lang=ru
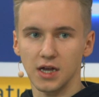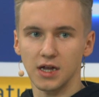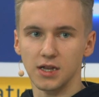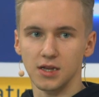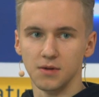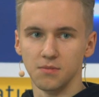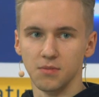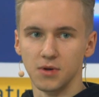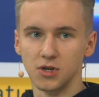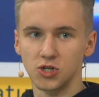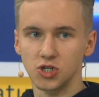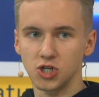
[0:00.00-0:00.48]

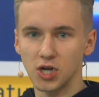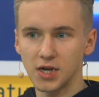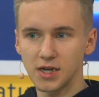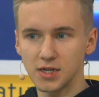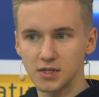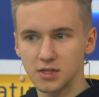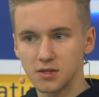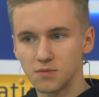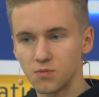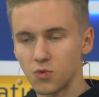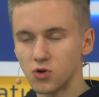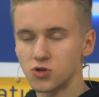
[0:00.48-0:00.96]
реально большая,
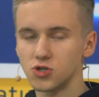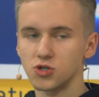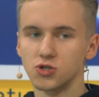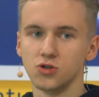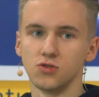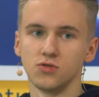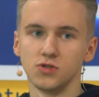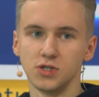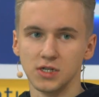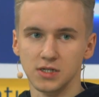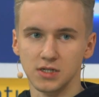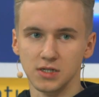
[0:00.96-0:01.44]
ты можешь
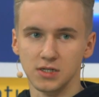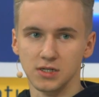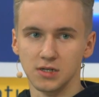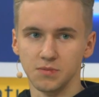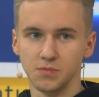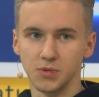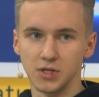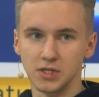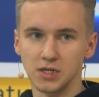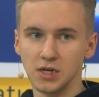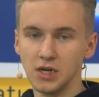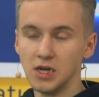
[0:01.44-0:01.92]
людей
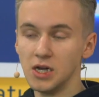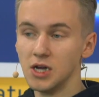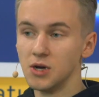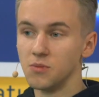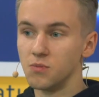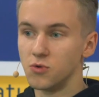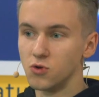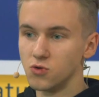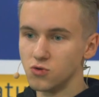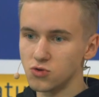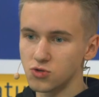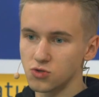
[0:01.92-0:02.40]
зацепить.
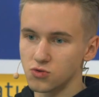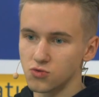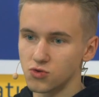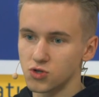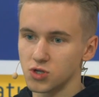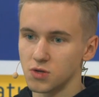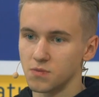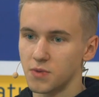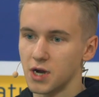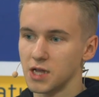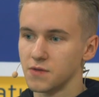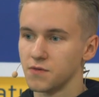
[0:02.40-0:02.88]
Плюс
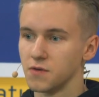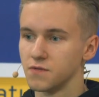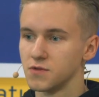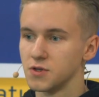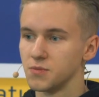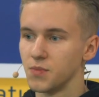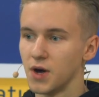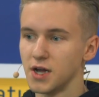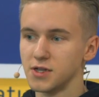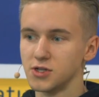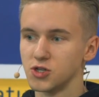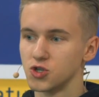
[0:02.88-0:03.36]
нужно брать во
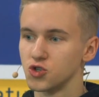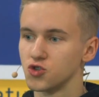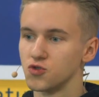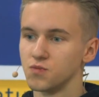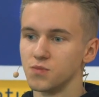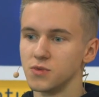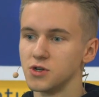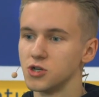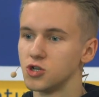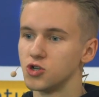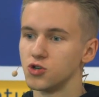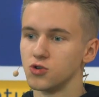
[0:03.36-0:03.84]
внимание, что
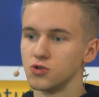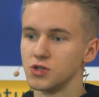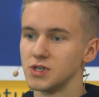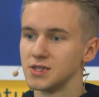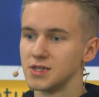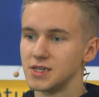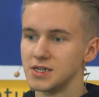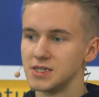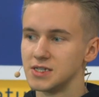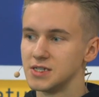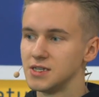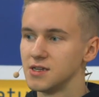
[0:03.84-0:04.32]
мы еще не
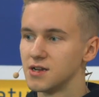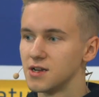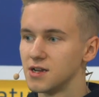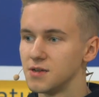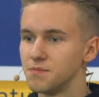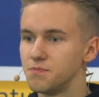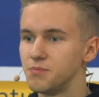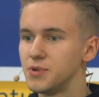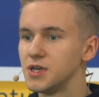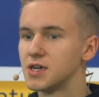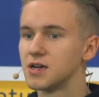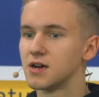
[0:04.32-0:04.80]
достигли
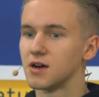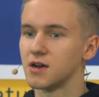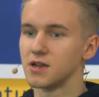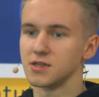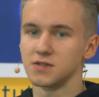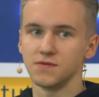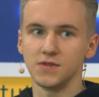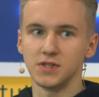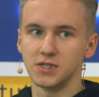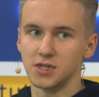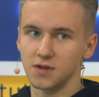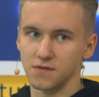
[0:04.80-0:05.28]
пика
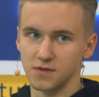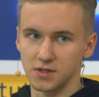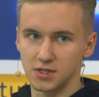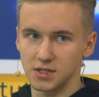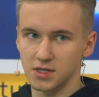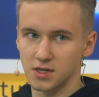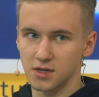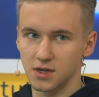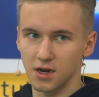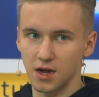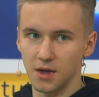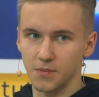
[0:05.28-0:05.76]
развития в
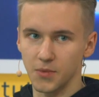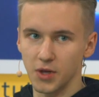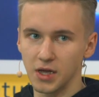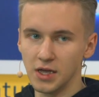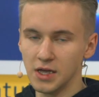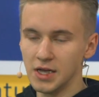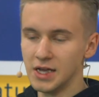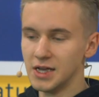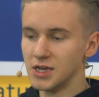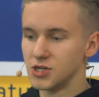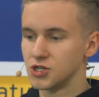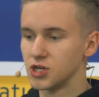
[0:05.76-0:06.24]
Инстаграме.
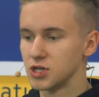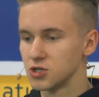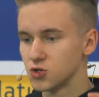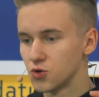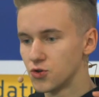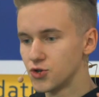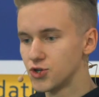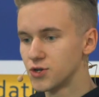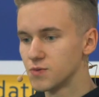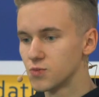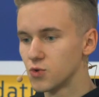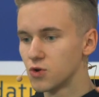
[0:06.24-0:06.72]
Сейчас
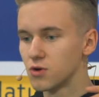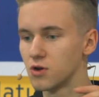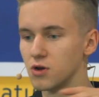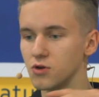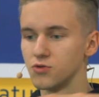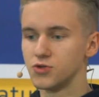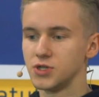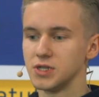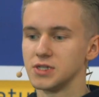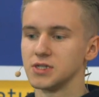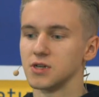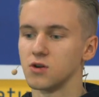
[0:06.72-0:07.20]
очень много
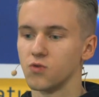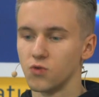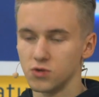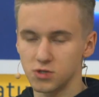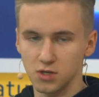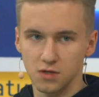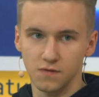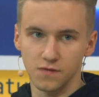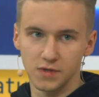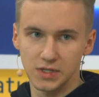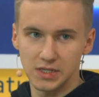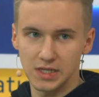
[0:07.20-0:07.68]
людей
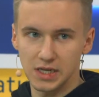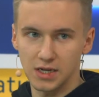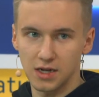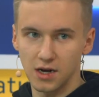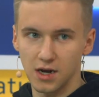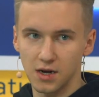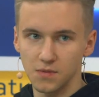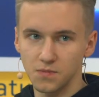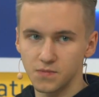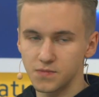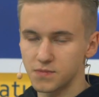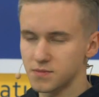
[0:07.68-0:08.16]
заходят в
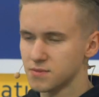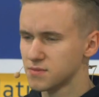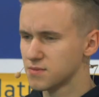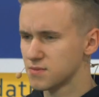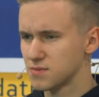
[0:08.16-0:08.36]
Инстаграм,